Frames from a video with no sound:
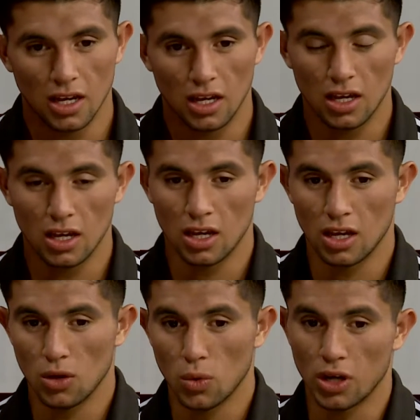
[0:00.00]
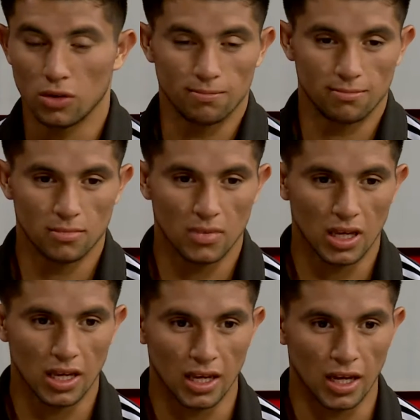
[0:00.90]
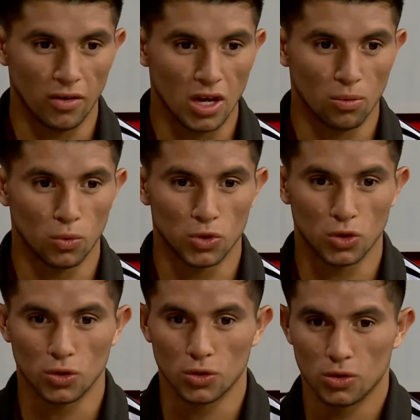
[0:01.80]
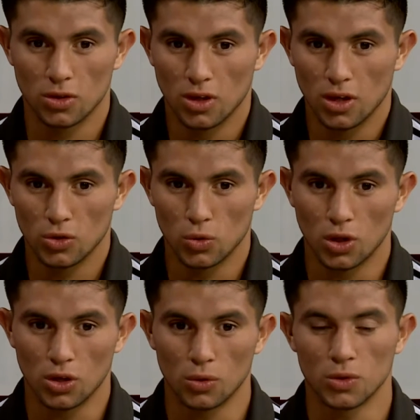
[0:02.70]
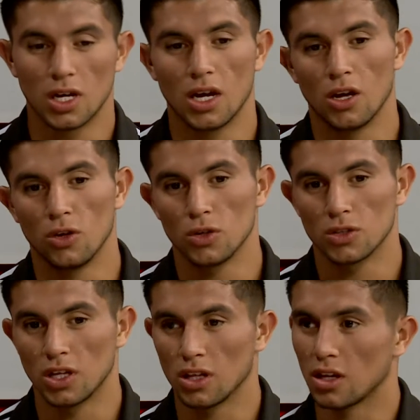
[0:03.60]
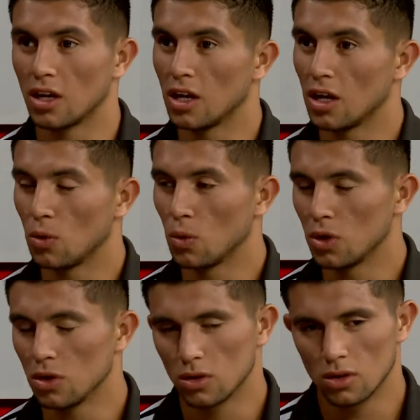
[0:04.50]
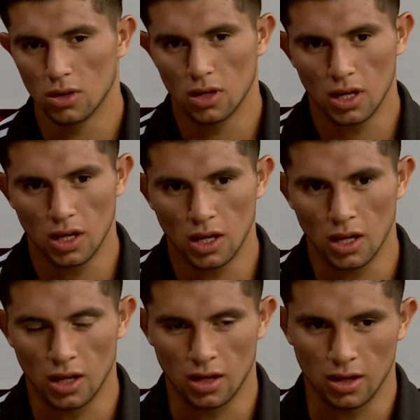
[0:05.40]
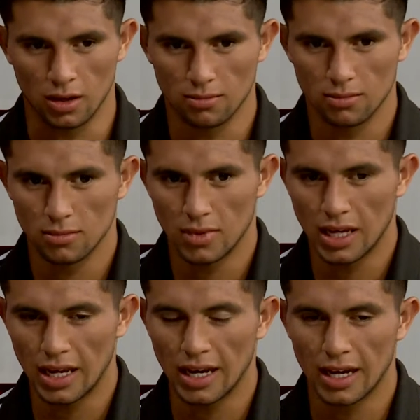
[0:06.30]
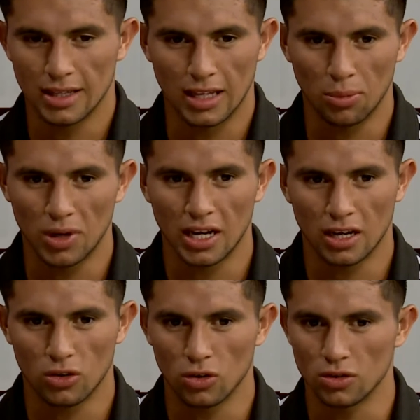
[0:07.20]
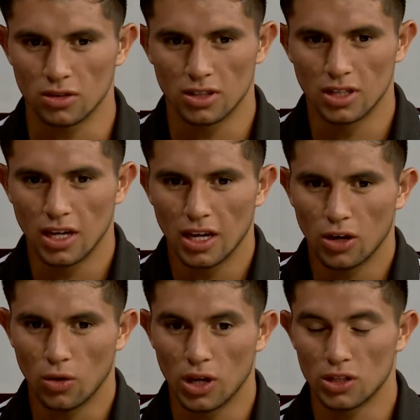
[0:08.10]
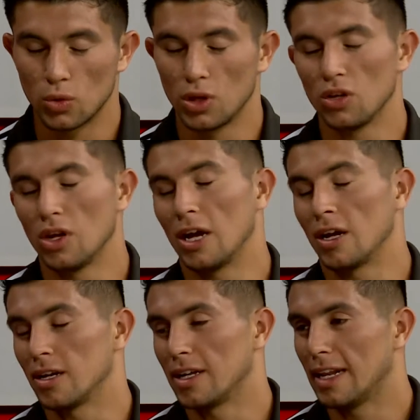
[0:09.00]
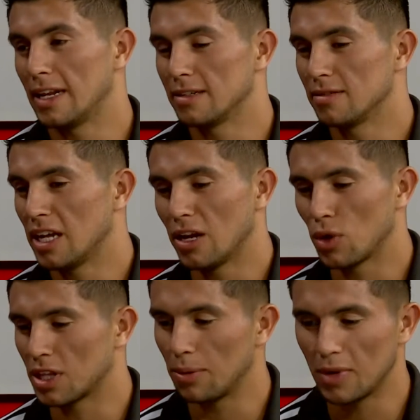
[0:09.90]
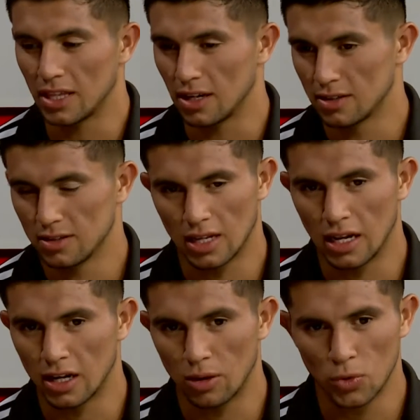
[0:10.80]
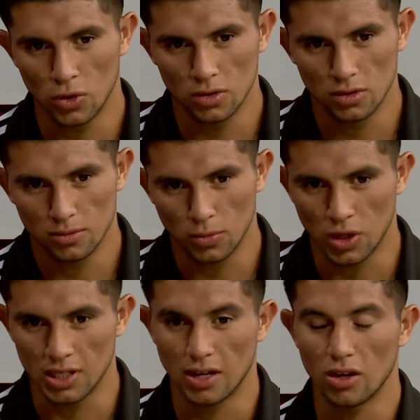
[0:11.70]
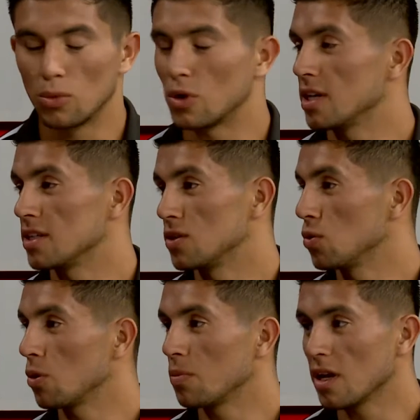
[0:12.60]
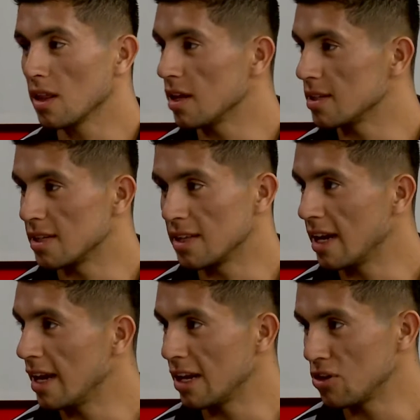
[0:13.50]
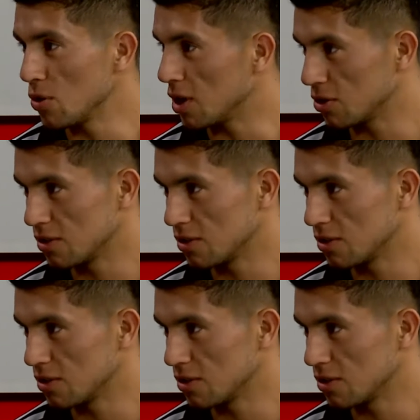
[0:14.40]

Y bueno, eh, había muchos sueños cruzados entre cada uno, eh, era terminar con el sueño y la, era nuestra meta, salir campeón, porque sabíamos que si uno pierde se te cae el año abajo,